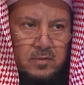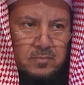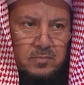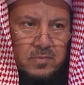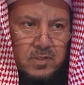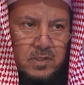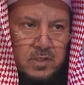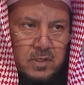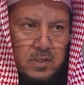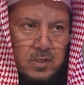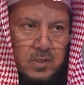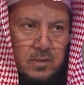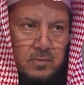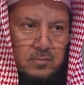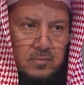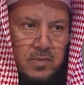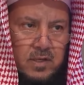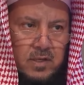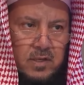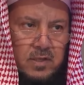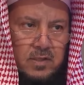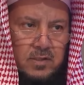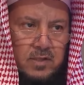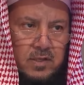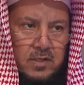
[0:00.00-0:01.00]

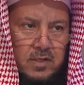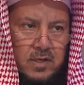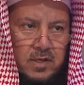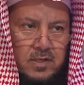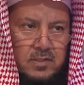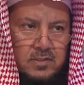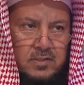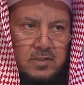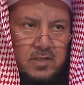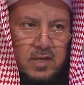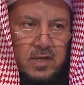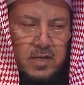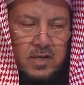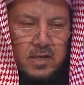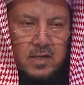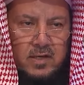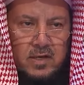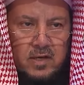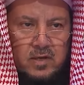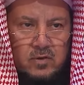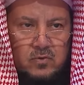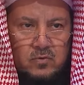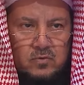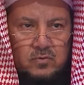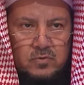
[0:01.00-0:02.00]
بما ذكر السائل
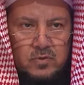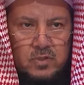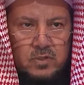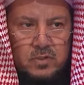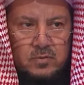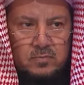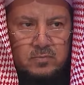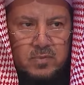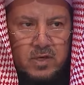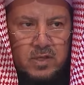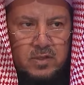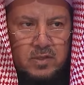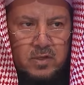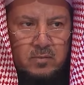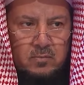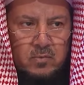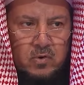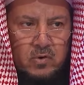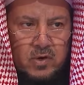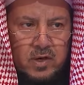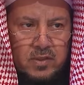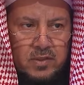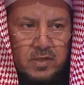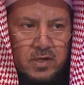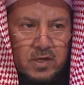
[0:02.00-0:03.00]
أنه في بعض
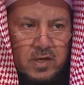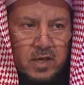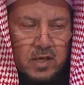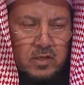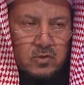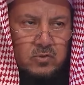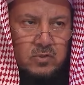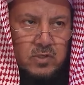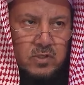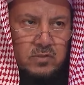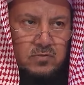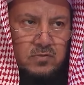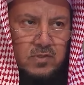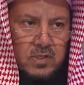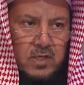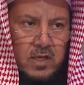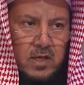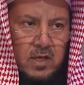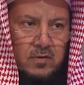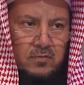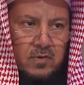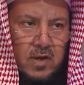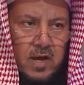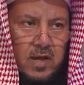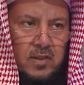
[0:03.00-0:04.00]
المواضع لا يوجد
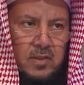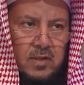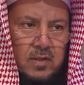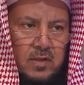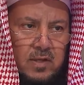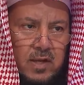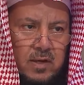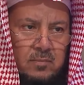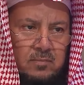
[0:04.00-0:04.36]
فيها فهذا